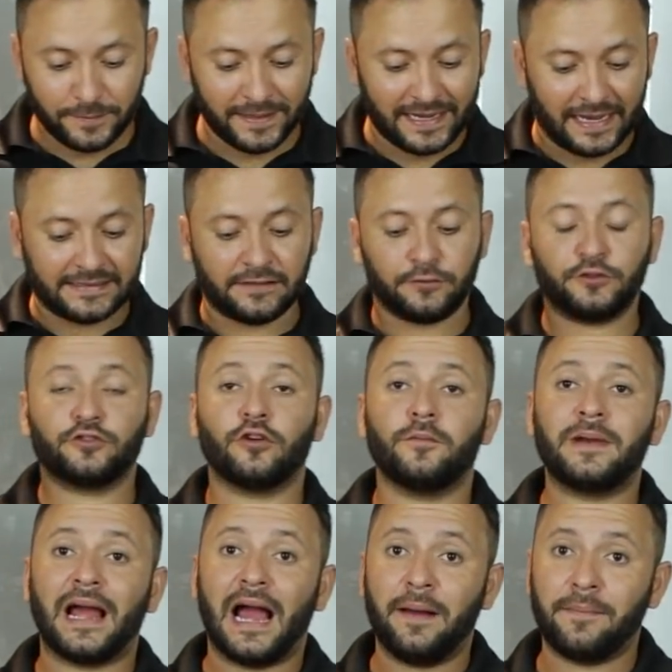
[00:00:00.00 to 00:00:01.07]
explicação
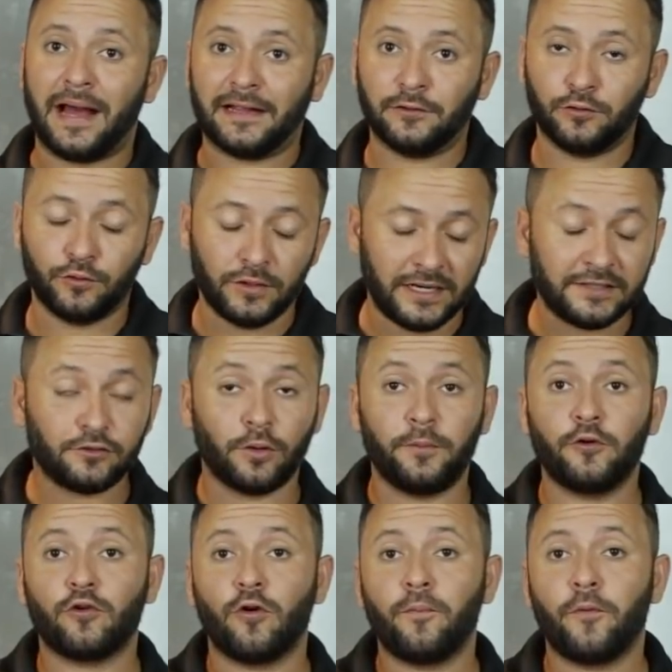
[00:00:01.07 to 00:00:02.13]
sobre a armadura e
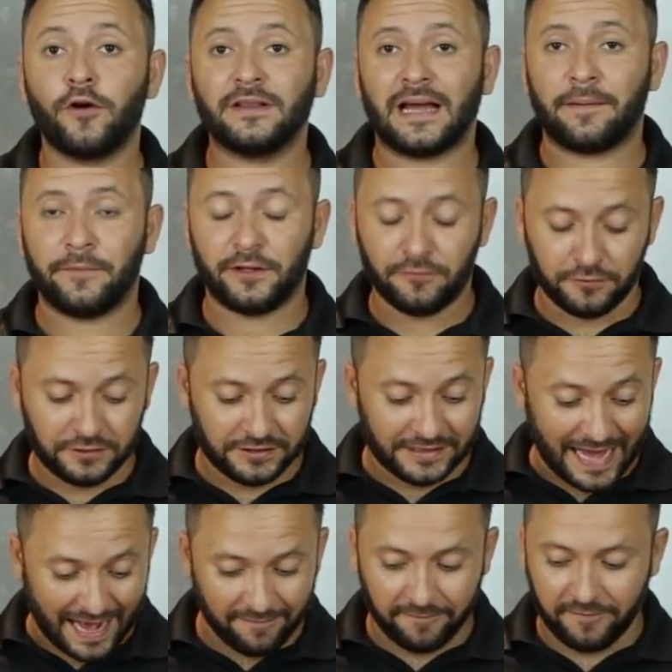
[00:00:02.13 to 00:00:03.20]
sobre o comportamento
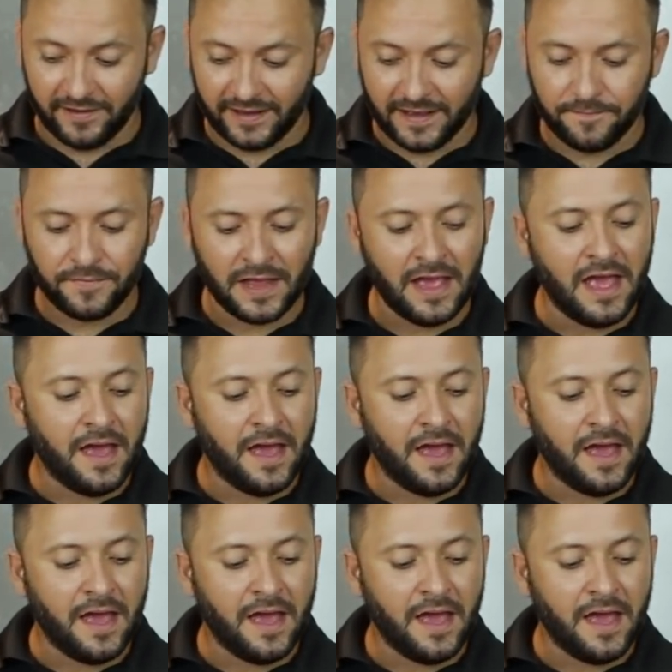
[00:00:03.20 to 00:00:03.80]
da viga,